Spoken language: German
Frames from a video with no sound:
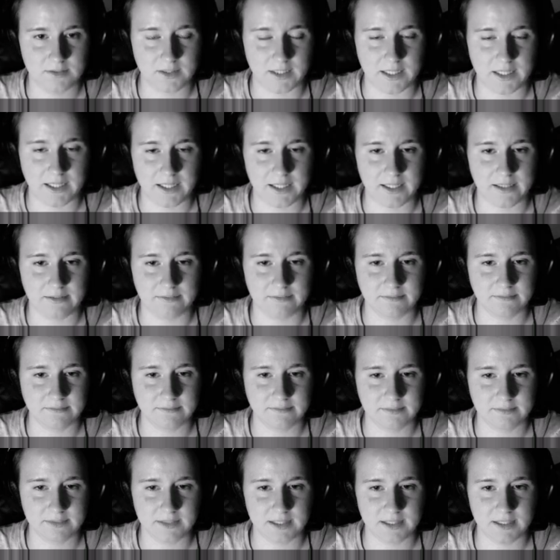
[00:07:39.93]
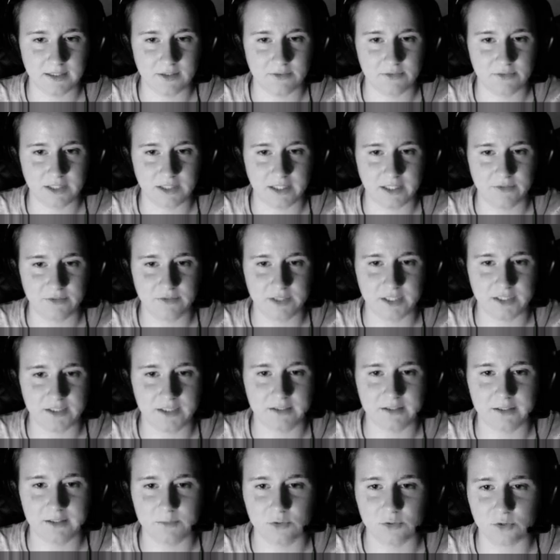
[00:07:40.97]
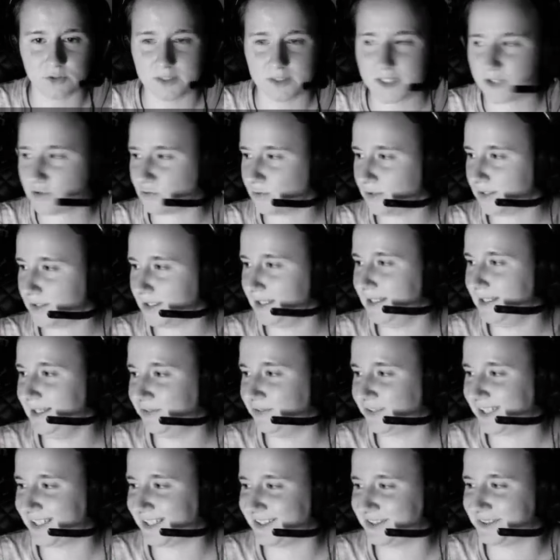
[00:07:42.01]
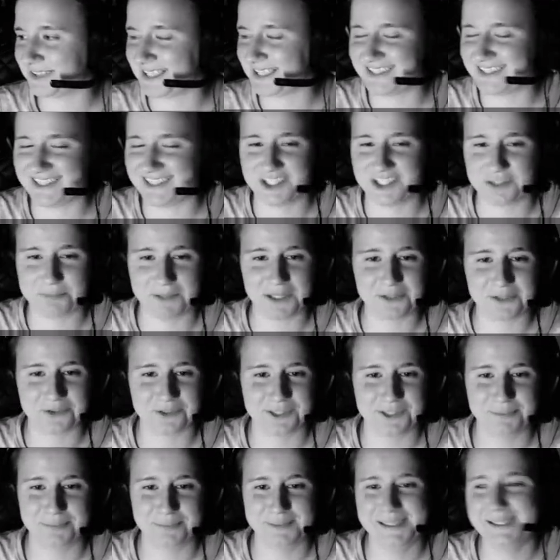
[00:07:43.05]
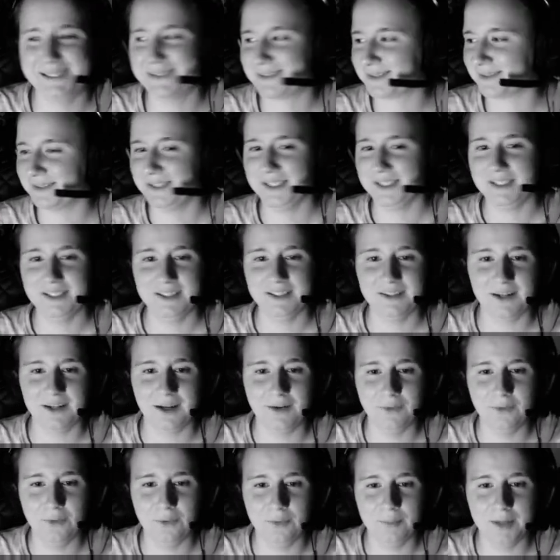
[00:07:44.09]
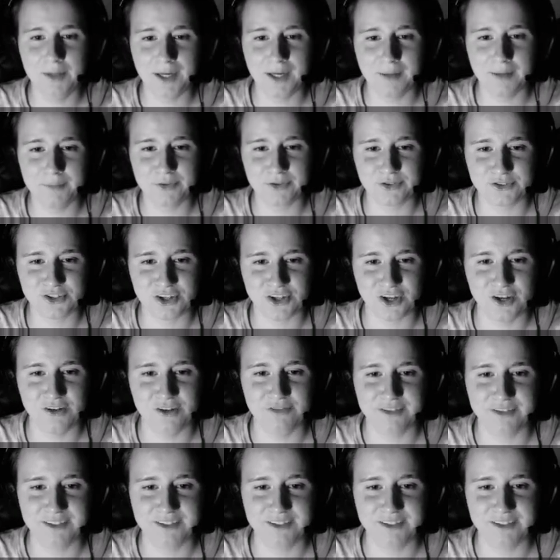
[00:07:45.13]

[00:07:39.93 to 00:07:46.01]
worden. Nein, der, der, lief gerade hinter ihm so casual, der lief gerade so ganz entspannt durchs Bild. So, hallo, mein Name ist Jeff.